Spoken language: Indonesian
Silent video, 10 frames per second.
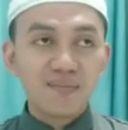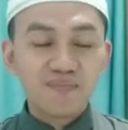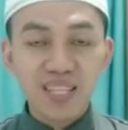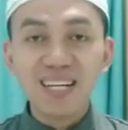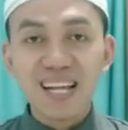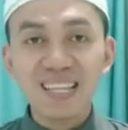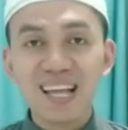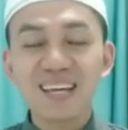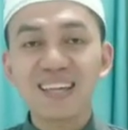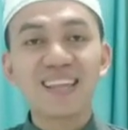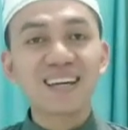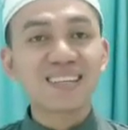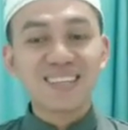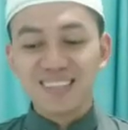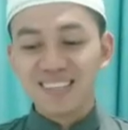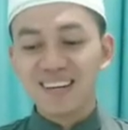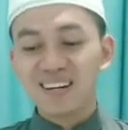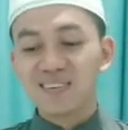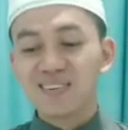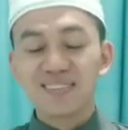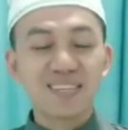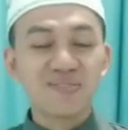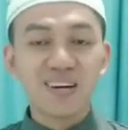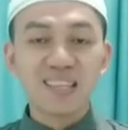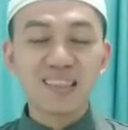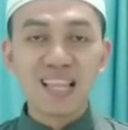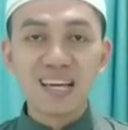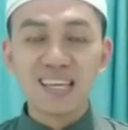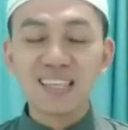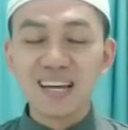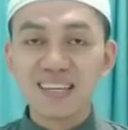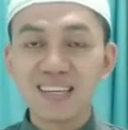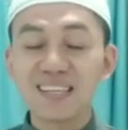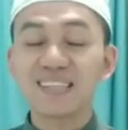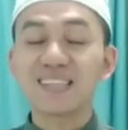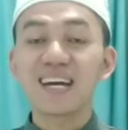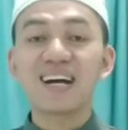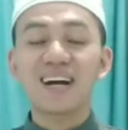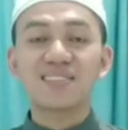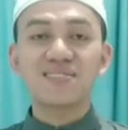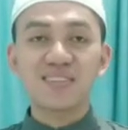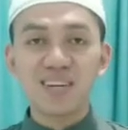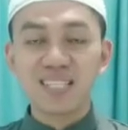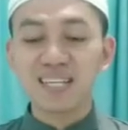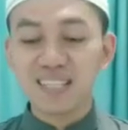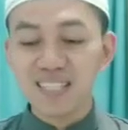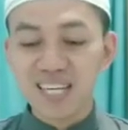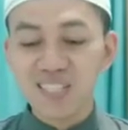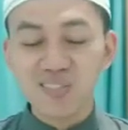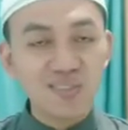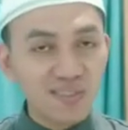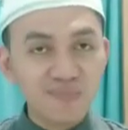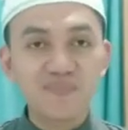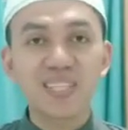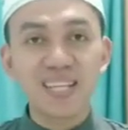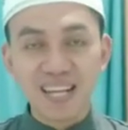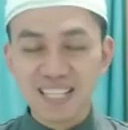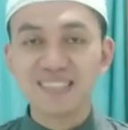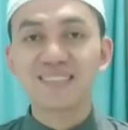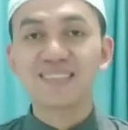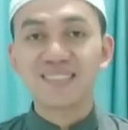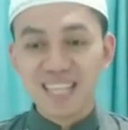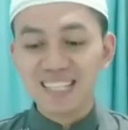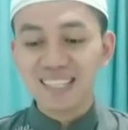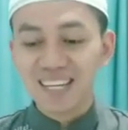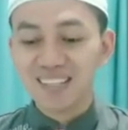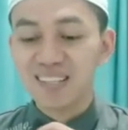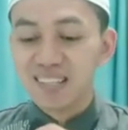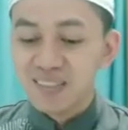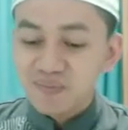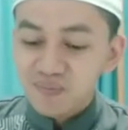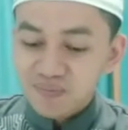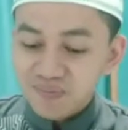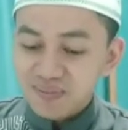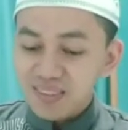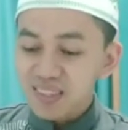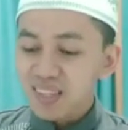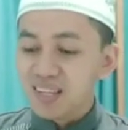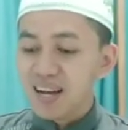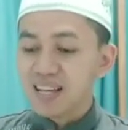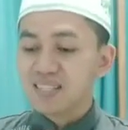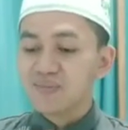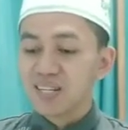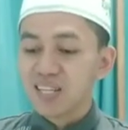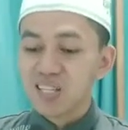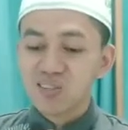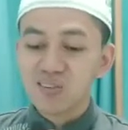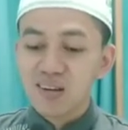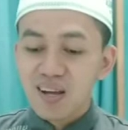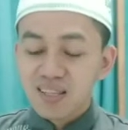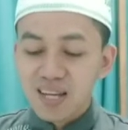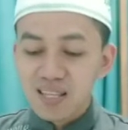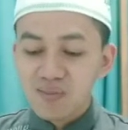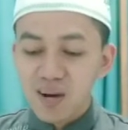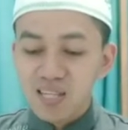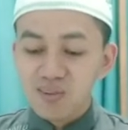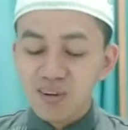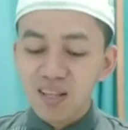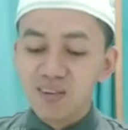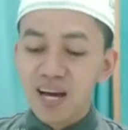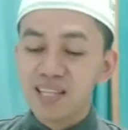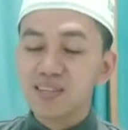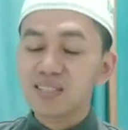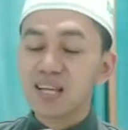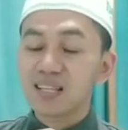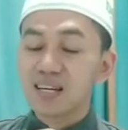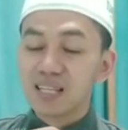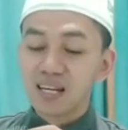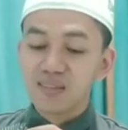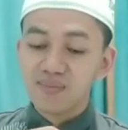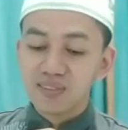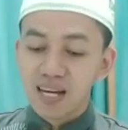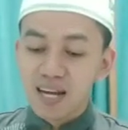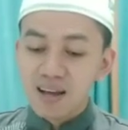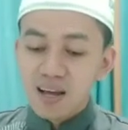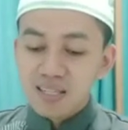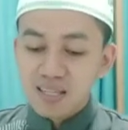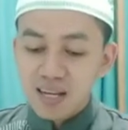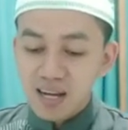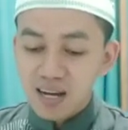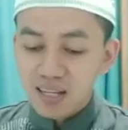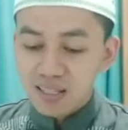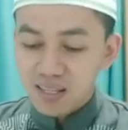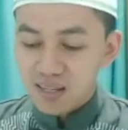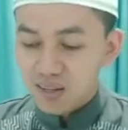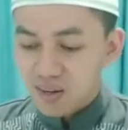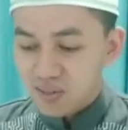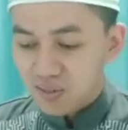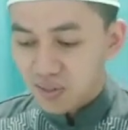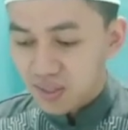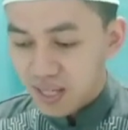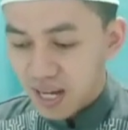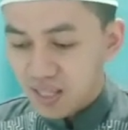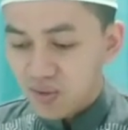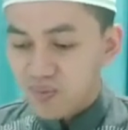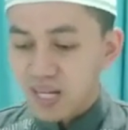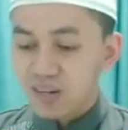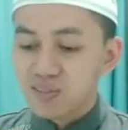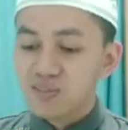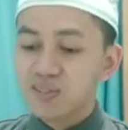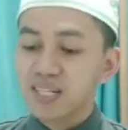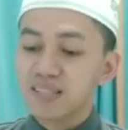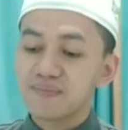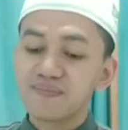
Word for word: beneran laki-laki yang sifat laki-lakinya atau sifat jantannya itu beneran jantan. Nah seperti itu. Dan wayukalu aidon dan dikatakan pula ja'ani rojulun ayuma rojulin